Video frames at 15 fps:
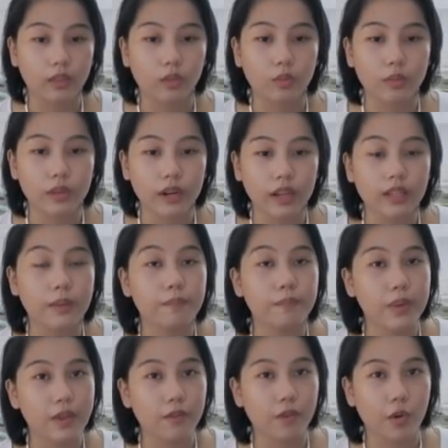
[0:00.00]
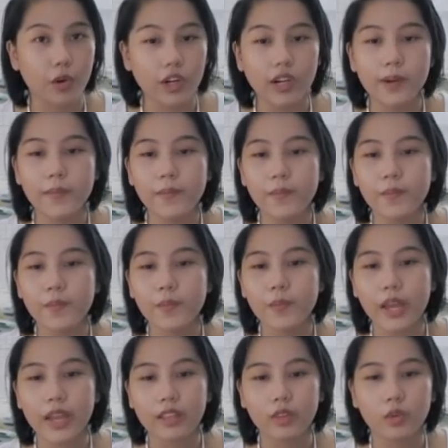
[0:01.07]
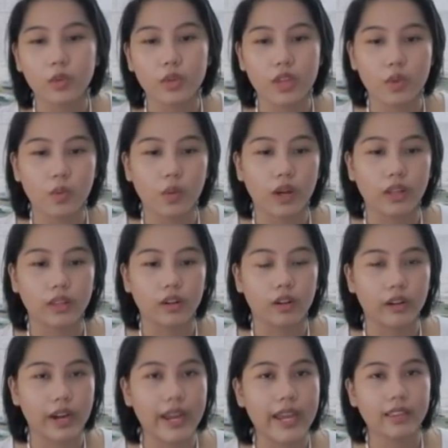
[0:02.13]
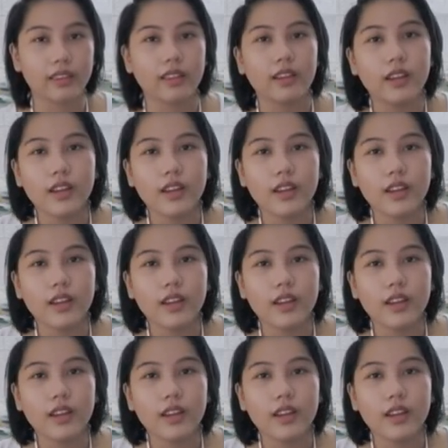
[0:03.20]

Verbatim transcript: Tumira ng B4, knight to D1, alright?